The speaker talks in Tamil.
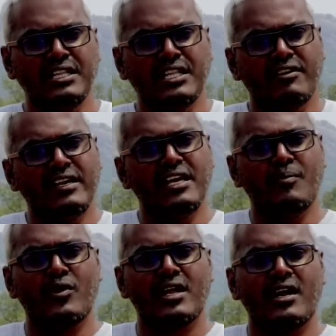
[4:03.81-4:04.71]
இந்த
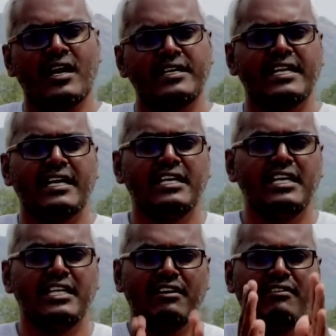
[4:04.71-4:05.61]
வழியாக போனால் ஹார்ட் அட்டாக்கு இந்த